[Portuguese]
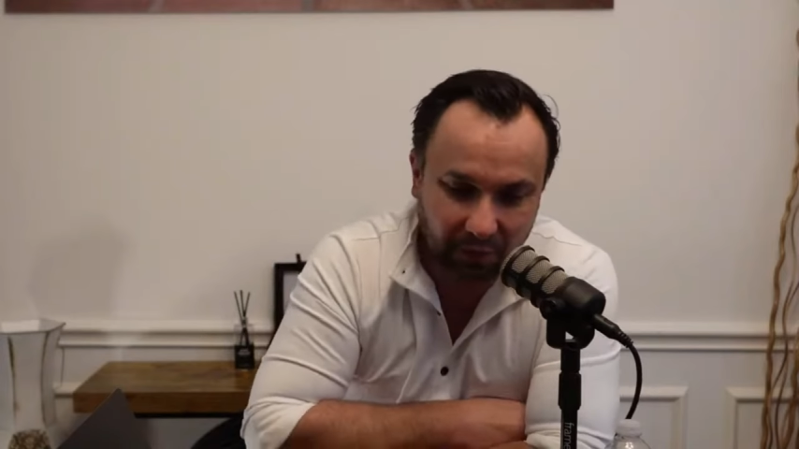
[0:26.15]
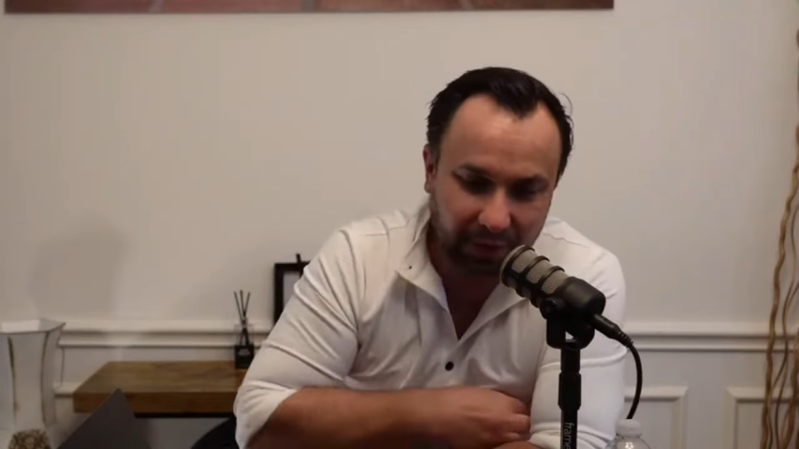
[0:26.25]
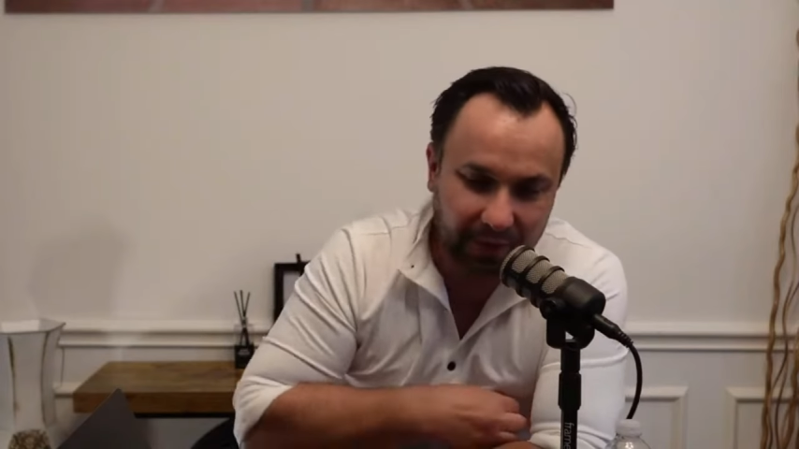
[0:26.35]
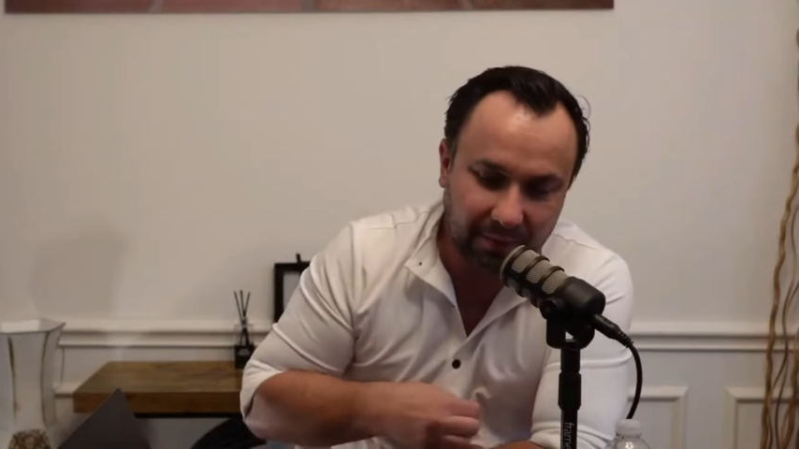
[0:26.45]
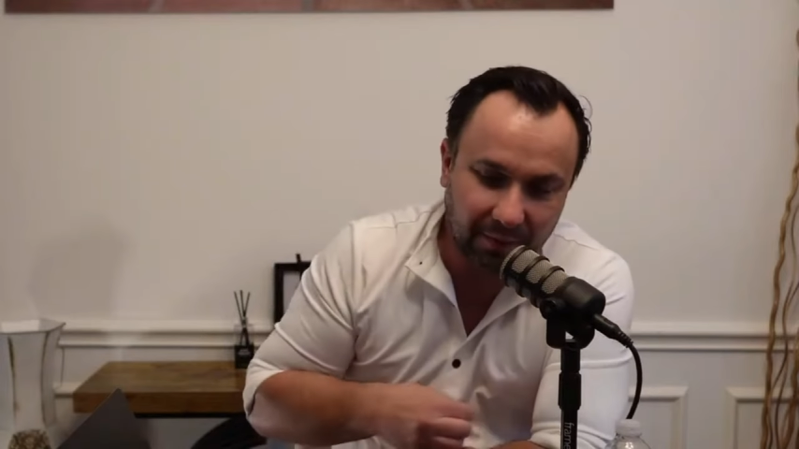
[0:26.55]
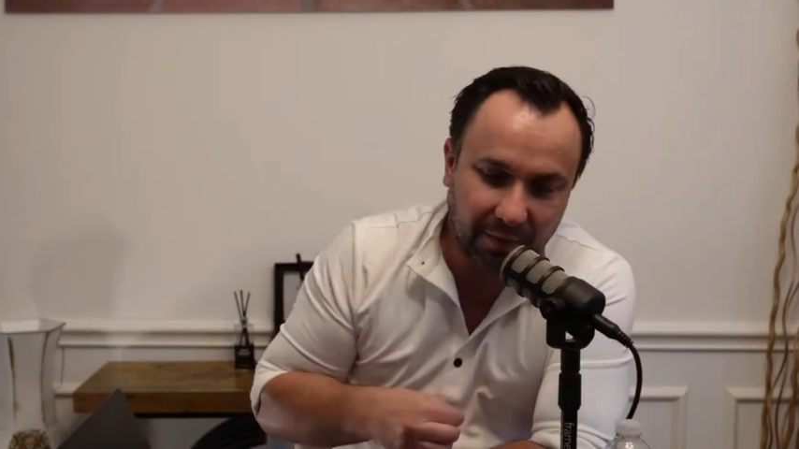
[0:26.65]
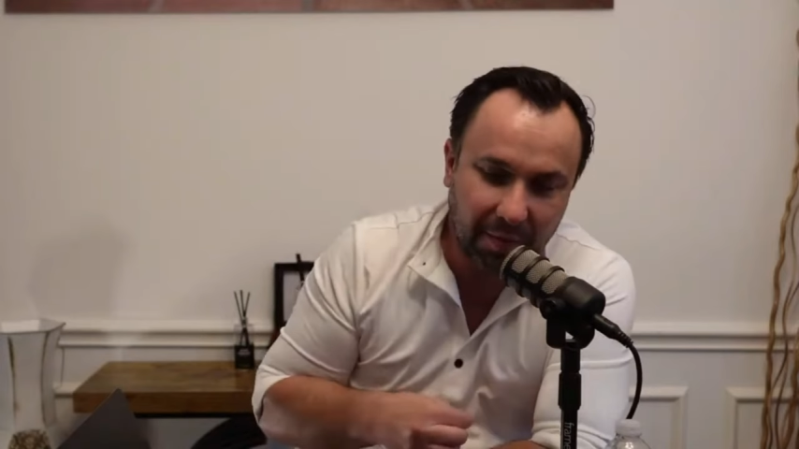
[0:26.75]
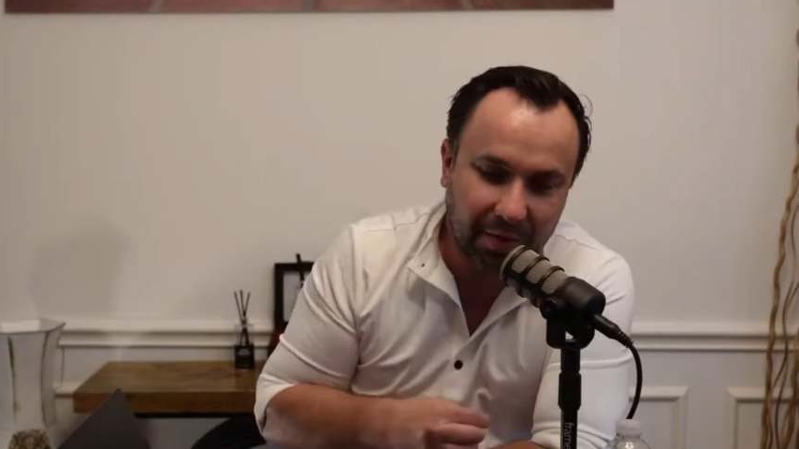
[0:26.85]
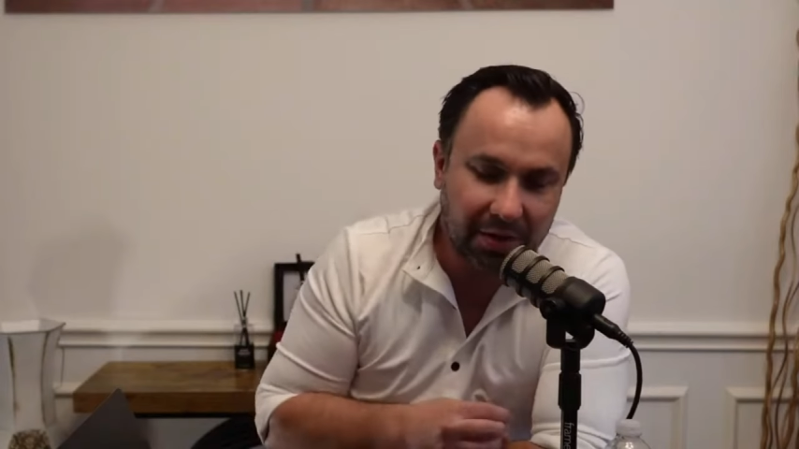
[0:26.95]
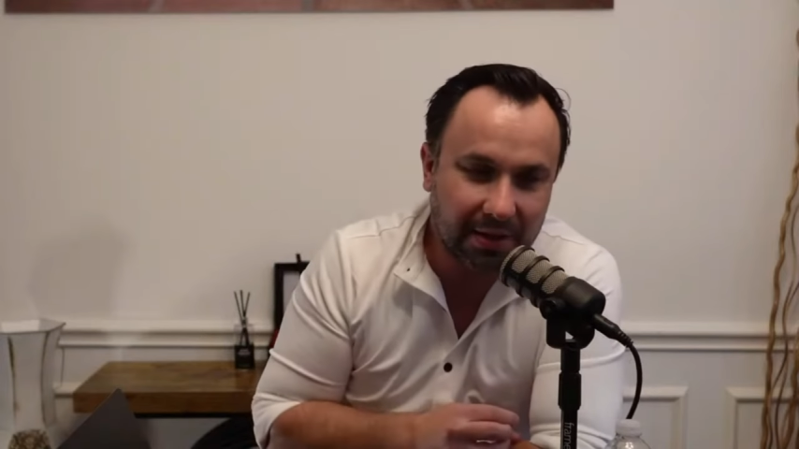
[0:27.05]
Então, por exemplo,
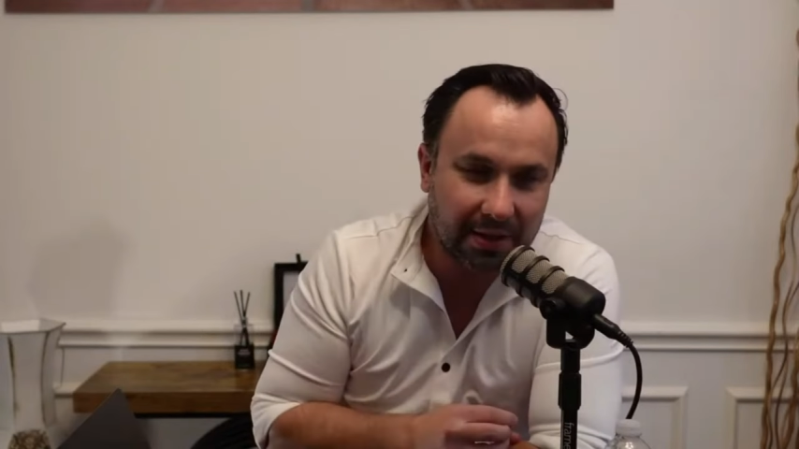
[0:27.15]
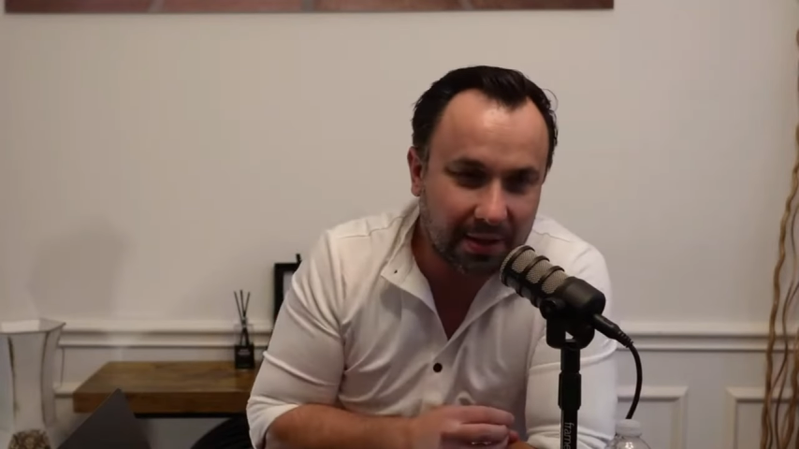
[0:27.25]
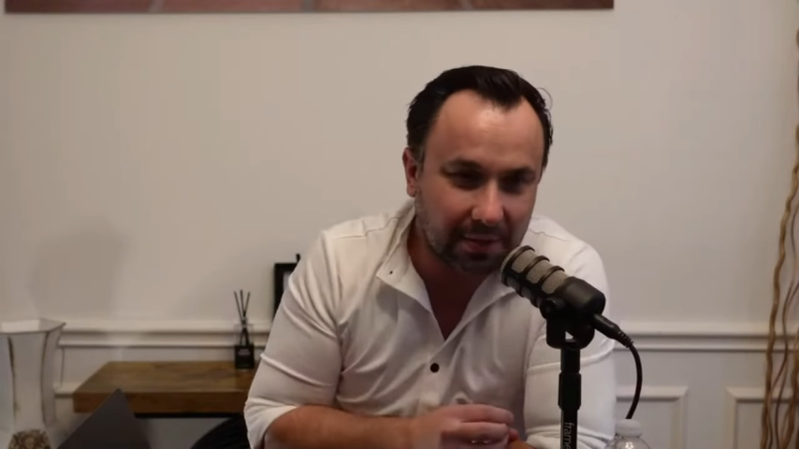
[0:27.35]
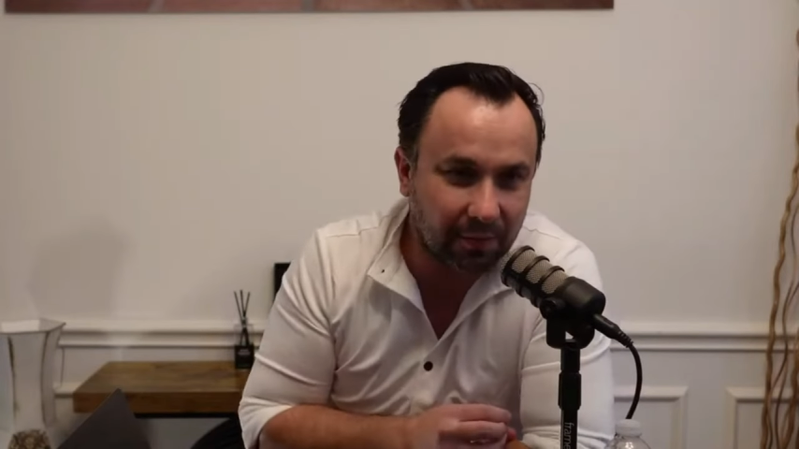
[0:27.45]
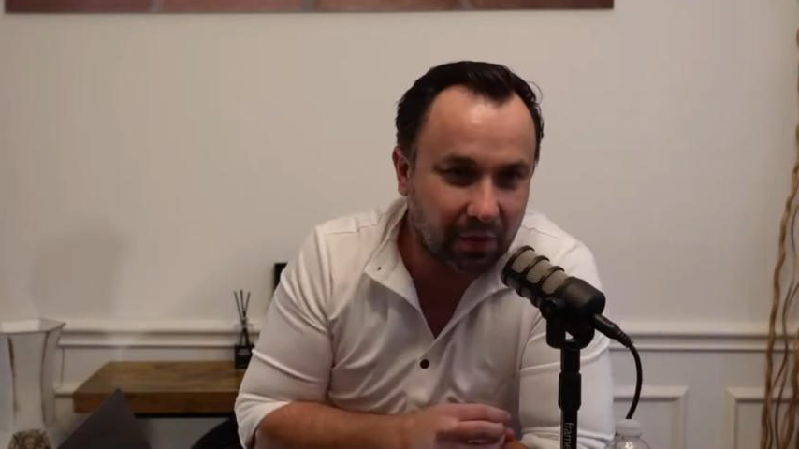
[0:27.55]
vamos imaginar assim: